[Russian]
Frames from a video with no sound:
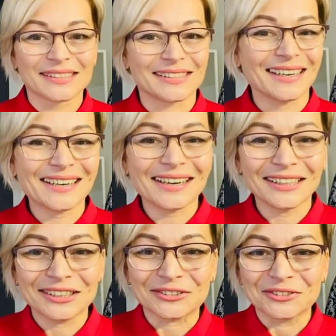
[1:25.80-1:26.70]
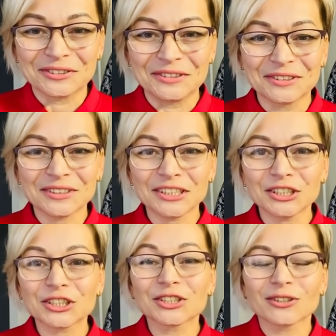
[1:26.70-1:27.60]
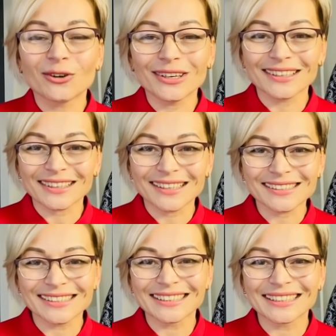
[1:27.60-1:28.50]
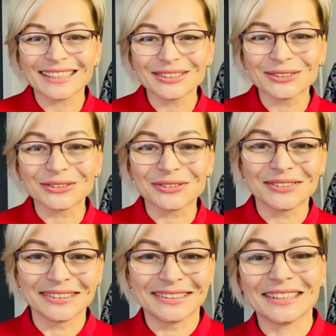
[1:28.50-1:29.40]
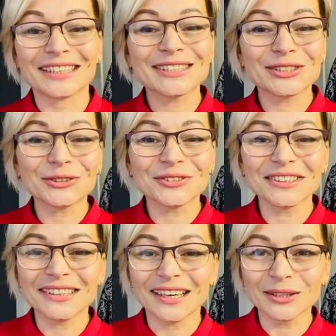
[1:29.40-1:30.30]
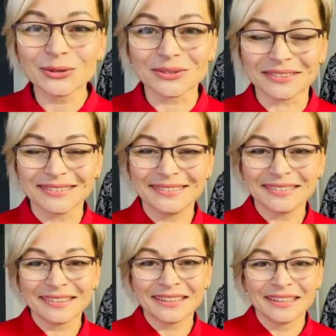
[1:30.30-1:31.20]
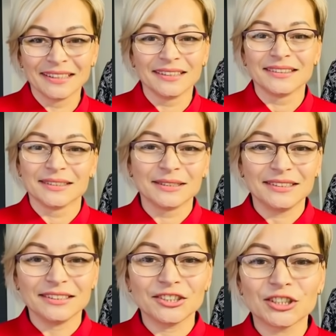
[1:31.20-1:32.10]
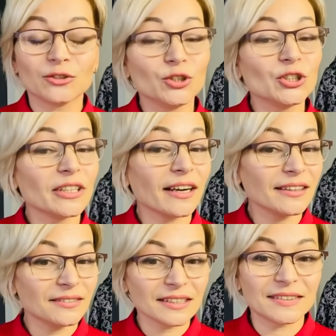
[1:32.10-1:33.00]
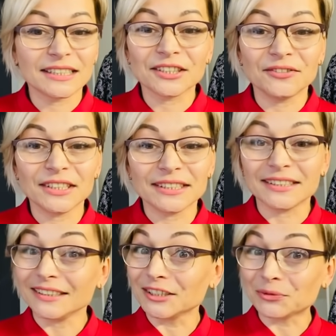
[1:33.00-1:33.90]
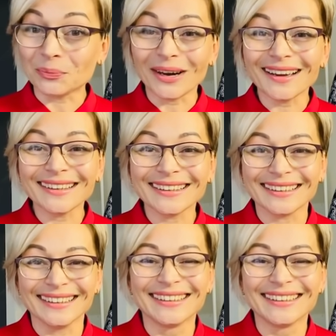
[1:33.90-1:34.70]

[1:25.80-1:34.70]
Саратов, ну надо же, сколько разных городов. Ростов-на-Дону. Девочки, очень рада вас всех видеть. Испания,